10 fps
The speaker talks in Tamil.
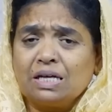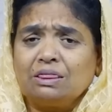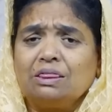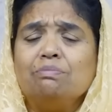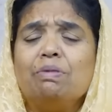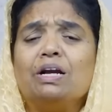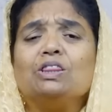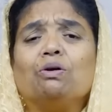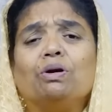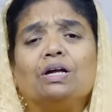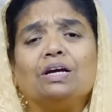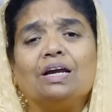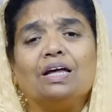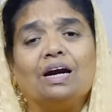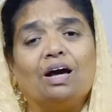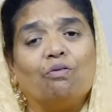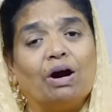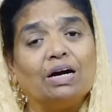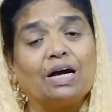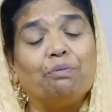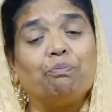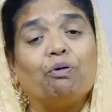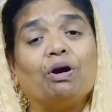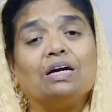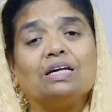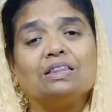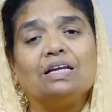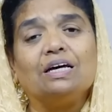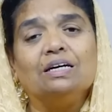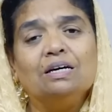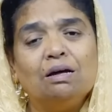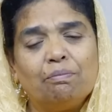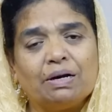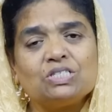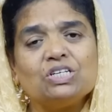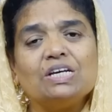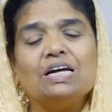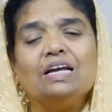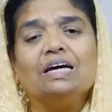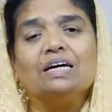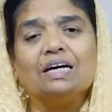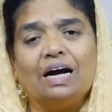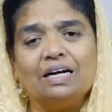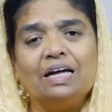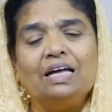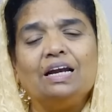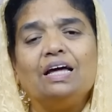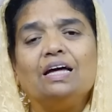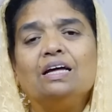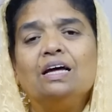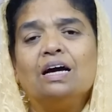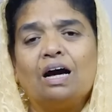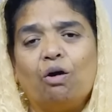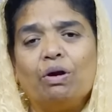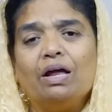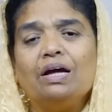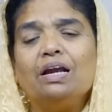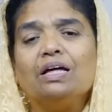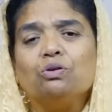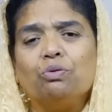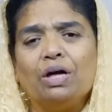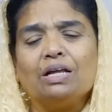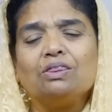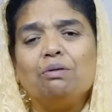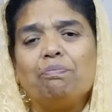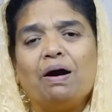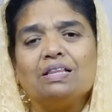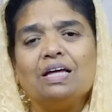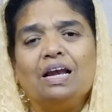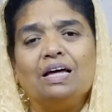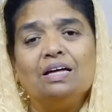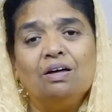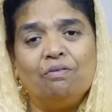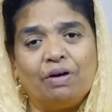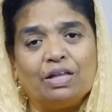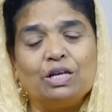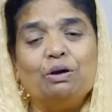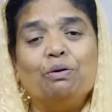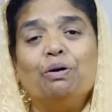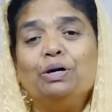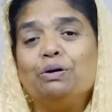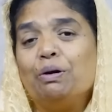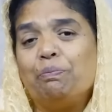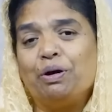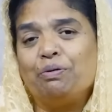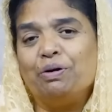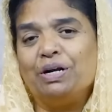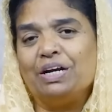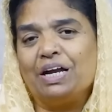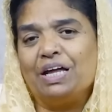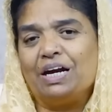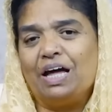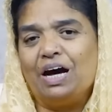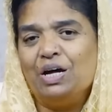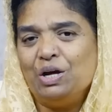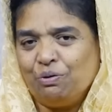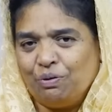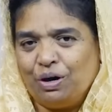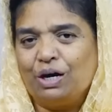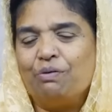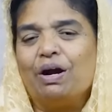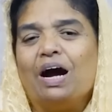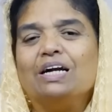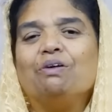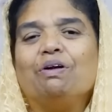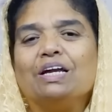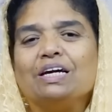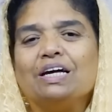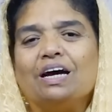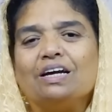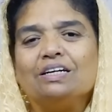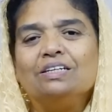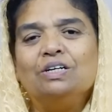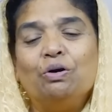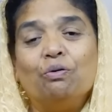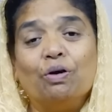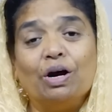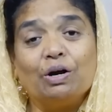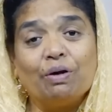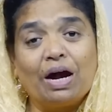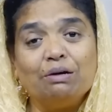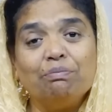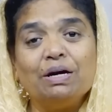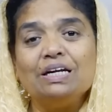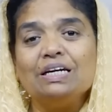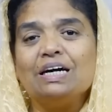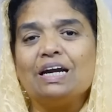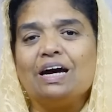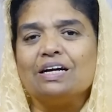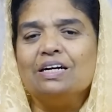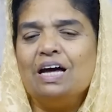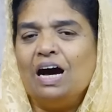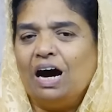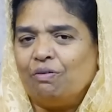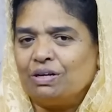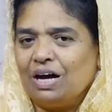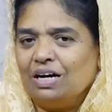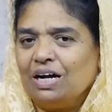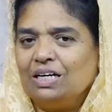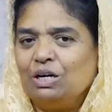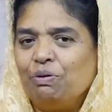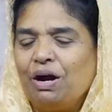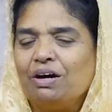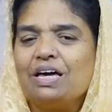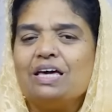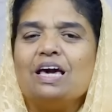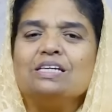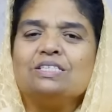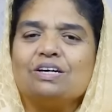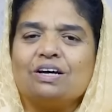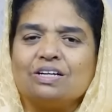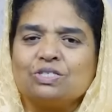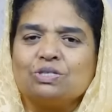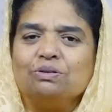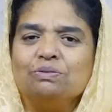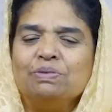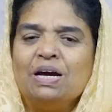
செத்து மடிந்து கொண்டிருக்கிறீர்களா வாழ்க்கை போராட்டத்தில் பிரச்சனையில் கண்ணீரில் கவலையில் துயரத்தின் பாதையில் வேதனையோடு கூட போய் கொண்டிருக்கிறீர்களா உங்களுக்கு ஒரு ஆண்டவர் இருக்கிறார் உங்களுக்கு ஒரு அன்பர் இருக்கிறார் அவர்தான் ஆண்டவராகிய இயேசு கிறிஸ்து